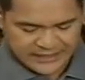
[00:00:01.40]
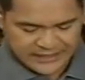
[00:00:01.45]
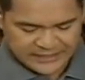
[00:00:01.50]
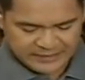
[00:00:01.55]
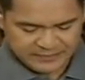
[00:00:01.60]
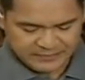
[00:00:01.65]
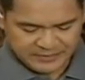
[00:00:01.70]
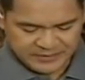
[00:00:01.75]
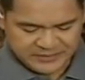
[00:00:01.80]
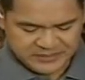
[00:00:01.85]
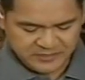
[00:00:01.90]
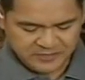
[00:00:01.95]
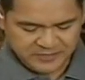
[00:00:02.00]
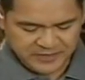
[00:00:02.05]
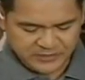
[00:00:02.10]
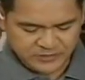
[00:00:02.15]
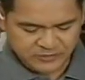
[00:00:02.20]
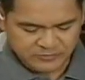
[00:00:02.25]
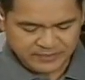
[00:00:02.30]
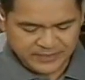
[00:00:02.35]
Maharap naman sa
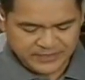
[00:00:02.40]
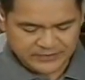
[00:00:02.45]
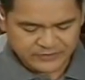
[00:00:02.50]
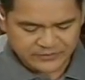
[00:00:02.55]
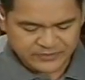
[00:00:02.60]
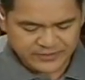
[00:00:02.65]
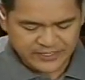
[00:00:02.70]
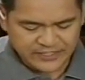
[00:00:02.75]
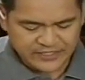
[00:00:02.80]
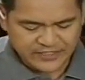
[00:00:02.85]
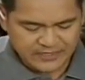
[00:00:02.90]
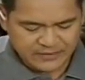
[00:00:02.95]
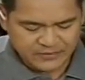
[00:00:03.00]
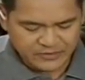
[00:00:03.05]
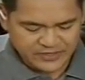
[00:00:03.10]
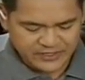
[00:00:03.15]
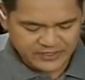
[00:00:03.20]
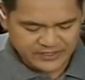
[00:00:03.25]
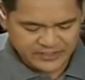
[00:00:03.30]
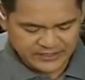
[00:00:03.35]
patong-patong na
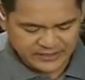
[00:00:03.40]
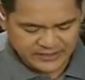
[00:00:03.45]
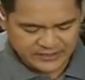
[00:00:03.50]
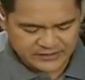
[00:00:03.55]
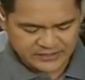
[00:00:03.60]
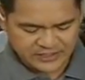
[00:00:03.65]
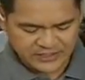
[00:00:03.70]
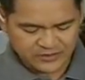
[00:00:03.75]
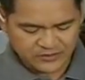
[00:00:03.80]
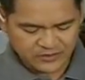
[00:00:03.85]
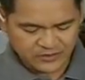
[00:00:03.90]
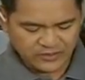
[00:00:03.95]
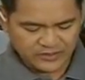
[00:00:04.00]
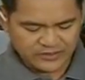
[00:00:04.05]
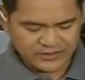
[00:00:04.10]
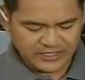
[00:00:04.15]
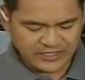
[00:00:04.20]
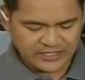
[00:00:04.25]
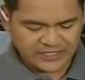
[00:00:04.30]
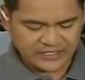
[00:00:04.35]
reklamong ina ng sanggol
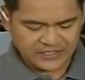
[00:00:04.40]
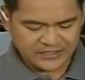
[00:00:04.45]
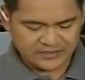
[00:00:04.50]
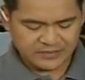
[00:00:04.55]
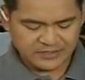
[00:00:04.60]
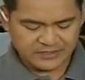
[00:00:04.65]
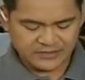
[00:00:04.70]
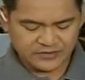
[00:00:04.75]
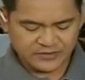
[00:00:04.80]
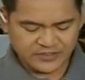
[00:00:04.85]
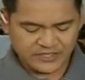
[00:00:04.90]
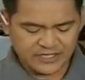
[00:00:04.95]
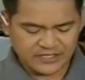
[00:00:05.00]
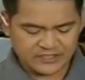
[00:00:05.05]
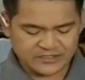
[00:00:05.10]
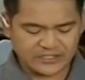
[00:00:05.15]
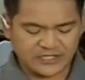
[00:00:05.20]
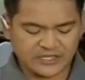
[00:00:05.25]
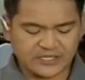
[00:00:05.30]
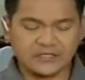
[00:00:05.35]
na
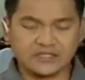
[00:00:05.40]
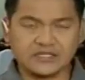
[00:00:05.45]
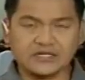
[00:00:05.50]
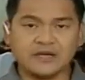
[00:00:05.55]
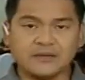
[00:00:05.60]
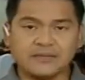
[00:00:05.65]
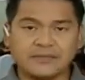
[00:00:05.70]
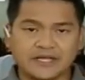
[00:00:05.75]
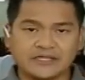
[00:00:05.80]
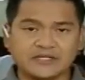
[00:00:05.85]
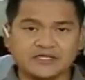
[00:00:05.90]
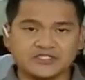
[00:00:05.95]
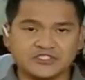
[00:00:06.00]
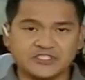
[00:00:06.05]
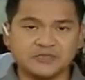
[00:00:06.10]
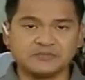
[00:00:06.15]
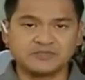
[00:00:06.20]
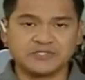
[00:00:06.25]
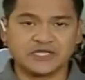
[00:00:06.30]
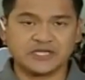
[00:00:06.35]
inabandona sa nakaparadang
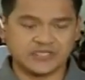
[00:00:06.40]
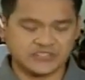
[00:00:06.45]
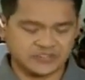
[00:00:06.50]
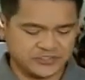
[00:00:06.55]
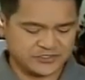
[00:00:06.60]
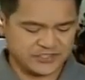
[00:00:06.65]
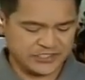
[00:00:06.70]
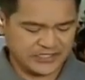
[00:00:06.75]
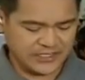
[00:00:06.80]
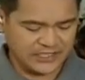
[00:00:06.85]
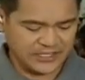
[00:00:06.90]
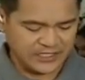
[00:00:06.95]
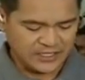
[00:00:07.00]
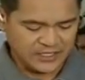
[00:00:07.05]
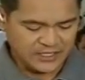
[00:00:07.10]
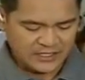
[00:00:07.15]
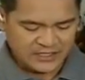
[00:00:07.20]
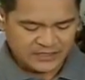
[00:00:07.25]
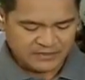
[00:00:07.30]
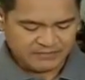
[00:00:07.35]
jeep sa Quezon
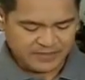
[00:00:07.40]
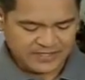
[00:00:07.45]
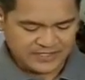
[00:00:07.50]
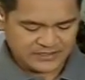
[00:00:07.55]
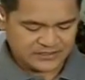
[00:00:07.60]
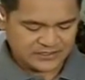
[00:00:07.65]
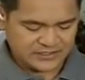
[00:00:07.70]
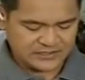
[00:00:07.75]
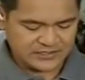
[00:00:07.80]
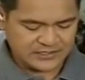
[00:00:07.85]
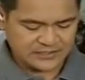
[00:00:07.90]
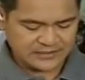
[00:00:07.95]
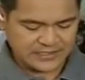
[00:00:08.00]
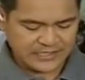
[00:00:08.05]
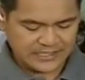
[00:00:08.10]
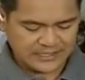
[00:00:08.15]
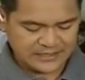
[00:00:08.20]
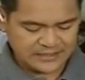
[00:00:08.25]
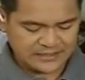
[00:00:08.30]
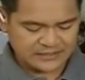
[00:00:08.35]
City base sa
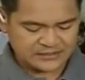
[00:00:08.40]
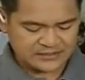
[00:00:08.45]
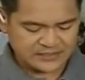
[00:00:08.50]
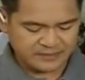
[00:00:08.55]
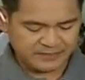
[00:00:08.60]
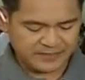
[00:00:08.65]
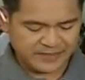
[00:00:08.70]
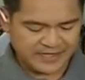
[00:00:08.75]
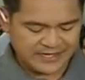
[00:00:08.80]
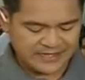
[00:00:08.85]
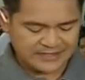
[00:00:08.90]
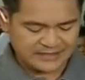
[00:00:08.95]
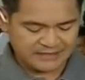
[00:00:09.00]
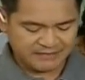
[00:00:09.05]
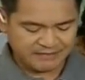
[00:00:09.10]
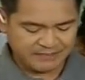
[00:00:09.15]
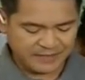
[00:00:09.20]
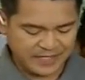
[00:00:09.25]
tag sa paa